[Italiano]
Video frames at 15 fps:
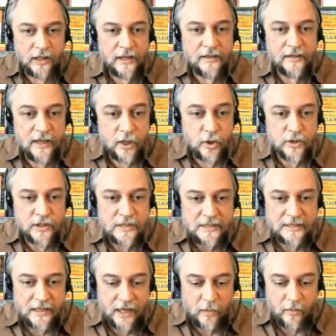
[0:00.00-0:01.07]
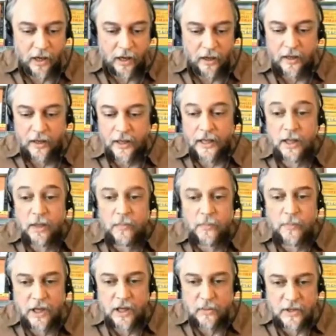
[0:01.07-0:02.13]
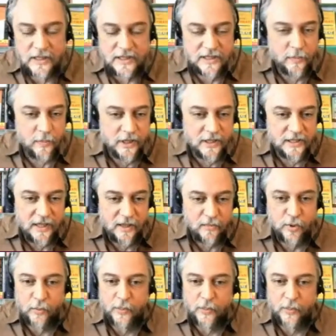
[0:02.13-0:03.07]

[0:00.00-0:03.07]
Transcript: e di ecosistema in primis per esempio